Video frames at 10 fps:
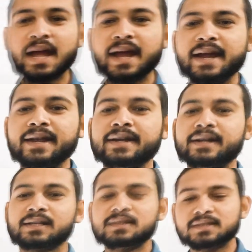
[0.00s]

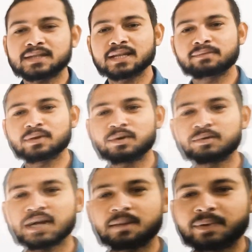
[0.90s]
एंड जितने भी
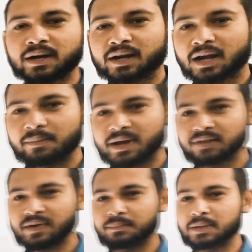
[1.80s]
लोग यहाँ पर
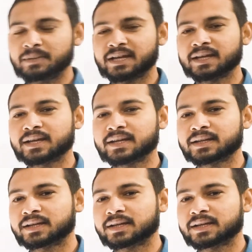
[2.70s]
हमारी फैमिली में हैं